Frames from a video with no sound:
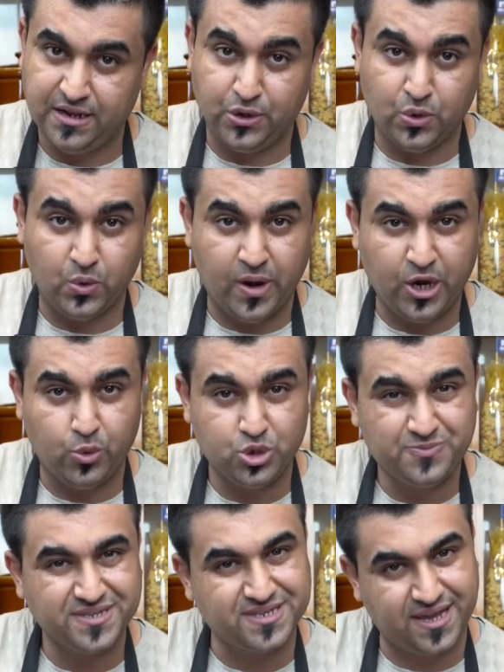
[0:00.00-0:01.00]
لانه هاي
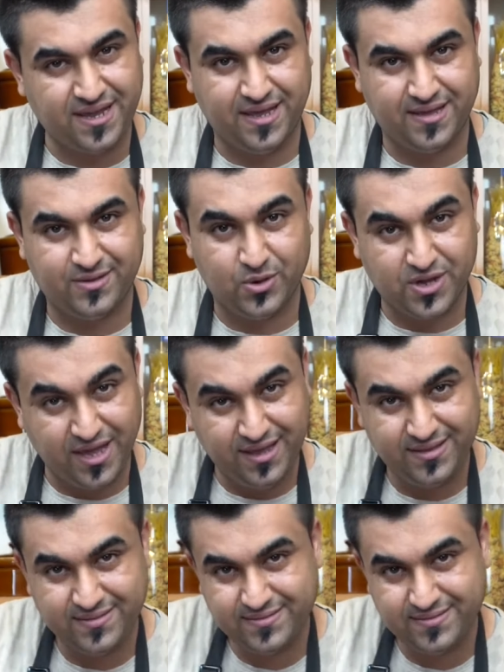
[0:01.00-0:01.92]
الوجبه صحيه اوكي